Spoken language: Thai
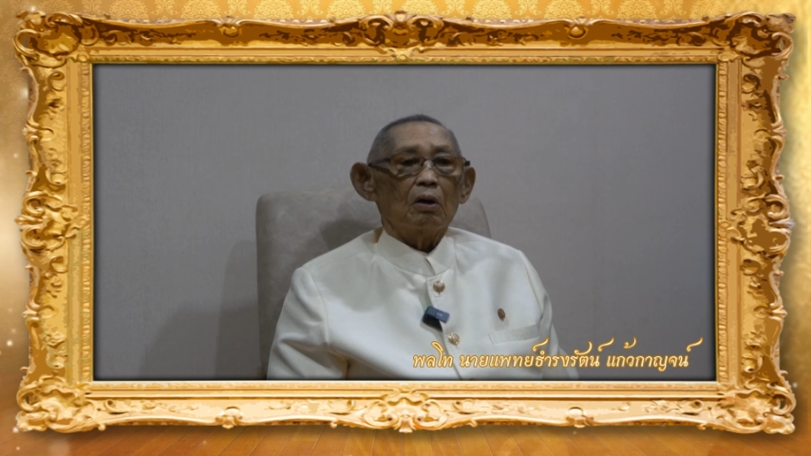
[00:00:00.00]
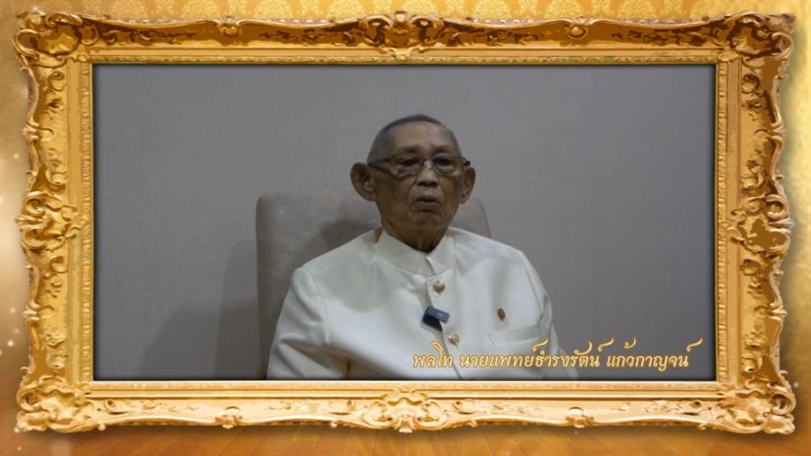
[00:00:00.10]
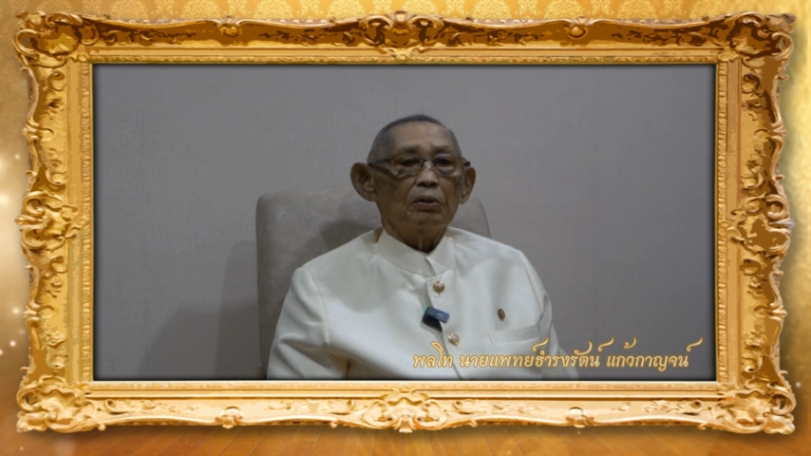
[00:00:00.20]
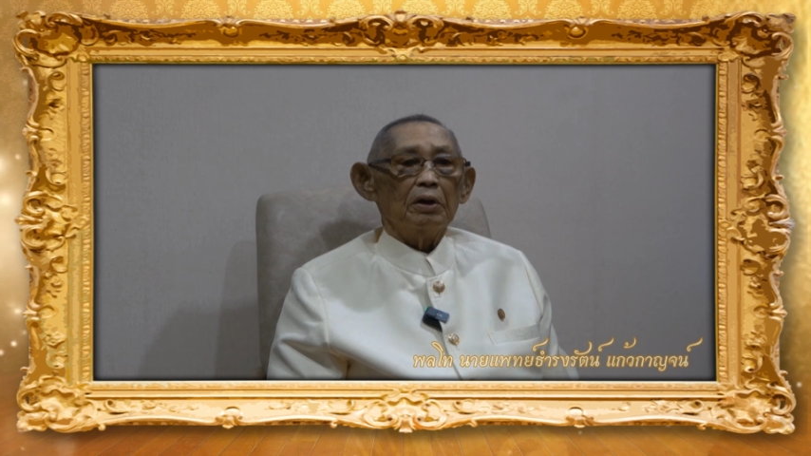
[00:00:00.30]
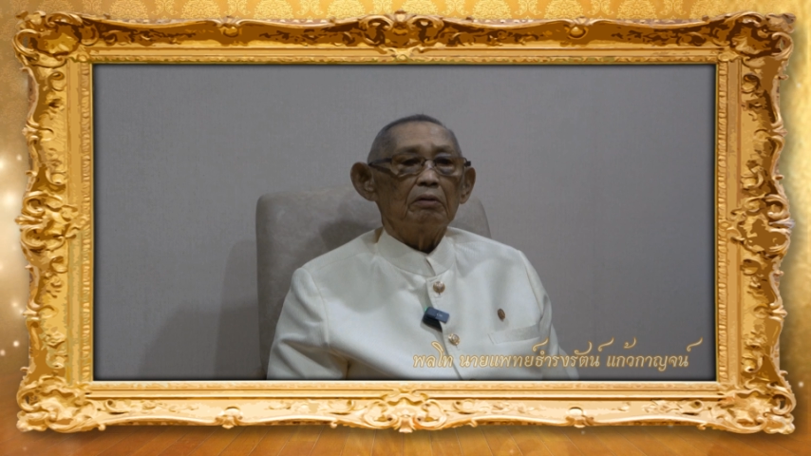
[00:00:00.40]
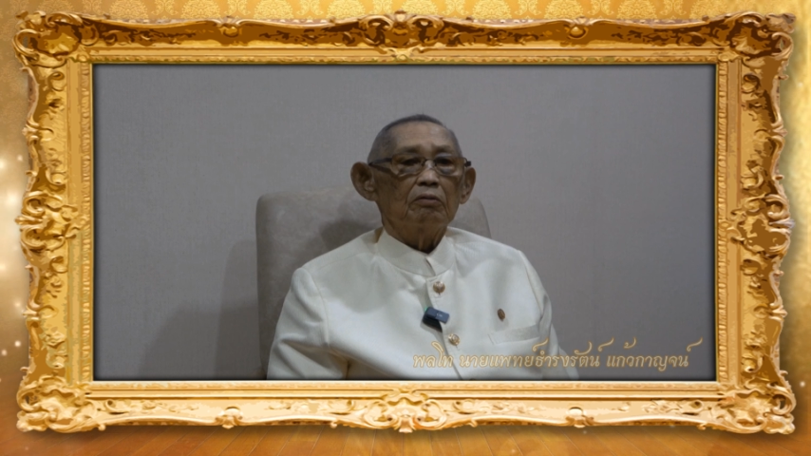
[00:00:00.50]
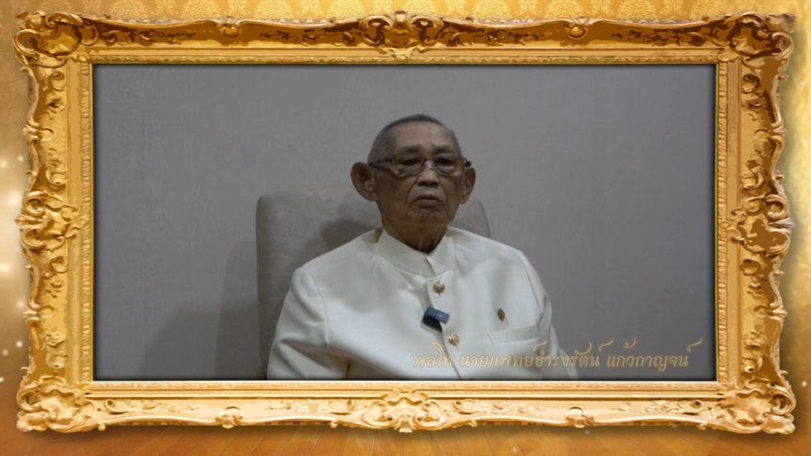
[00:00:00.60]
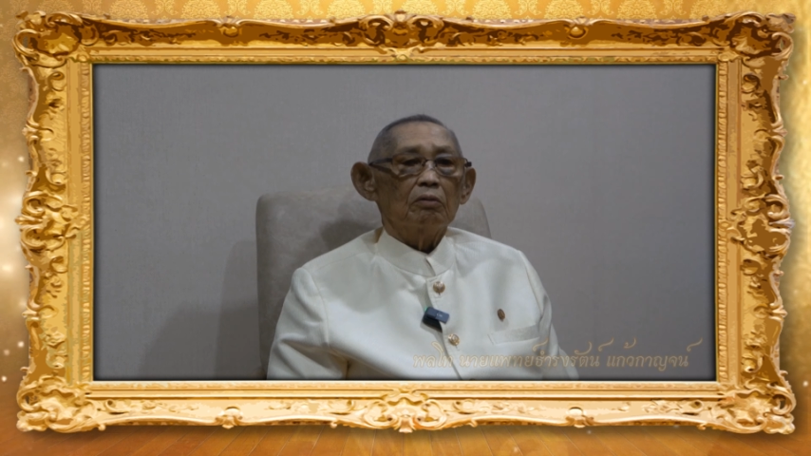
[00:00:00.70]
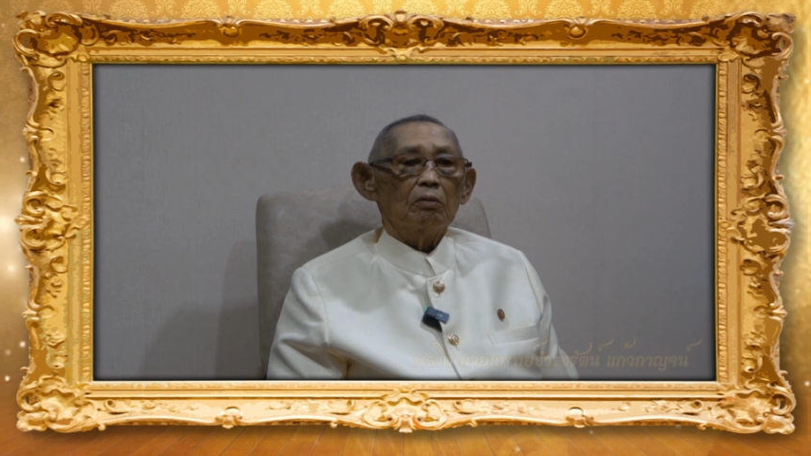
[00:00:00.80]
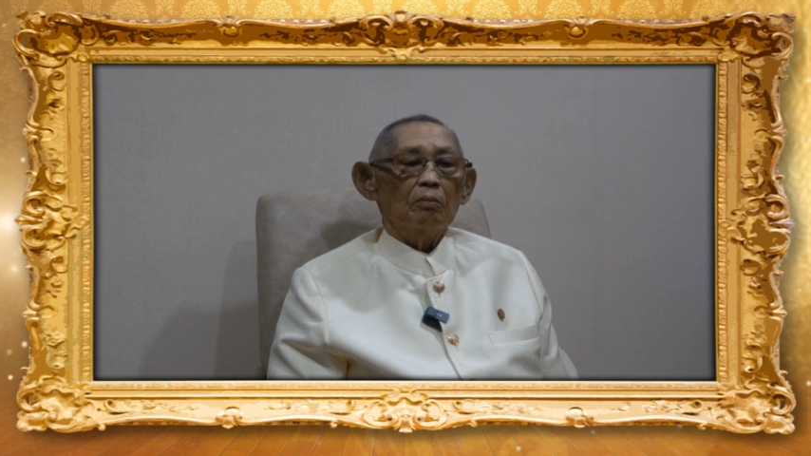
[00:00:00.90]
เข้าเรียน
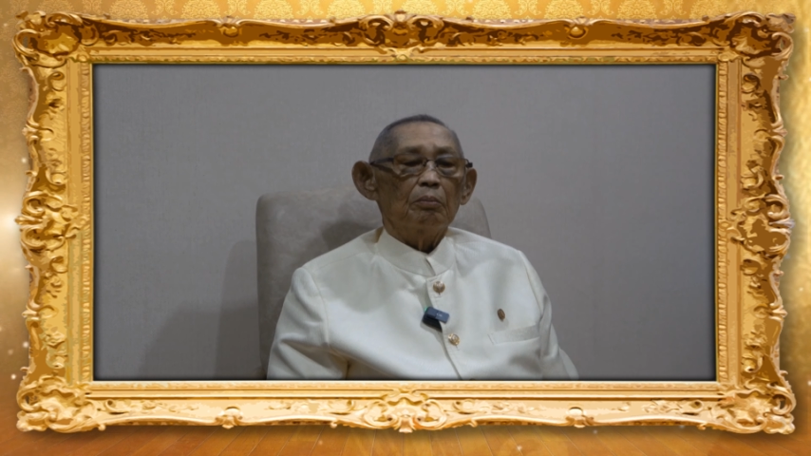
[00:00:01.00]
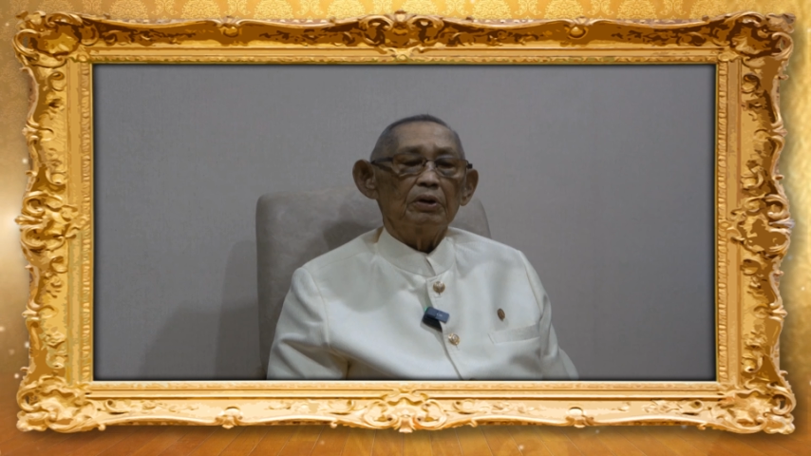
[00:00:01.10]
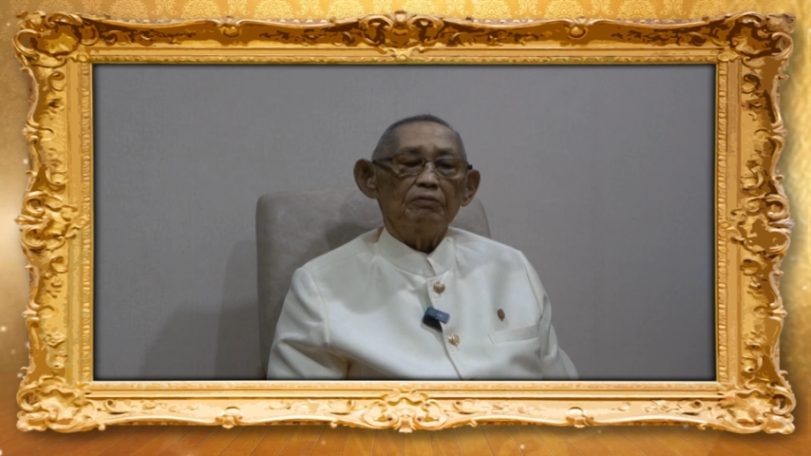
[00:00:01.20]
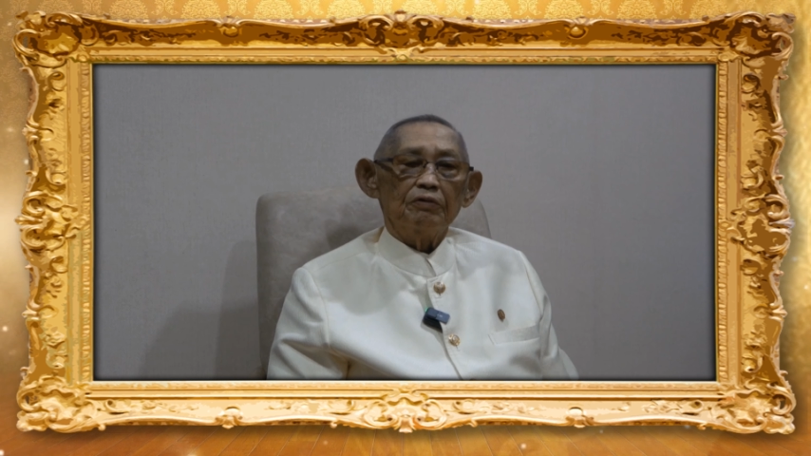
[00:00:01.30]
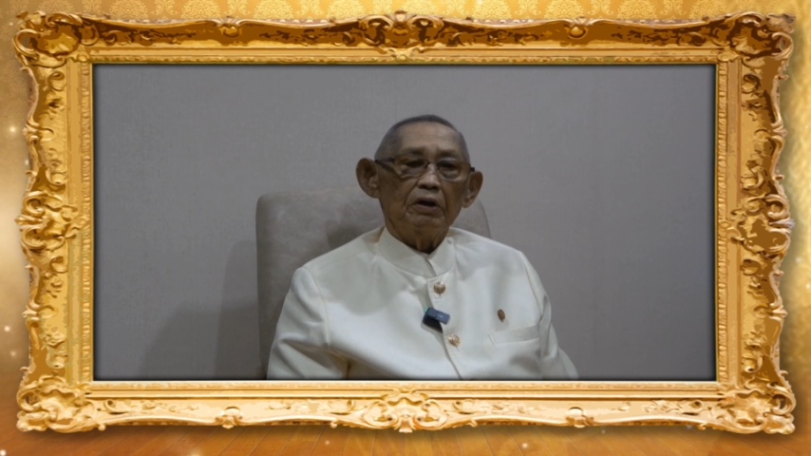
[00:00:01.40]
ริฟ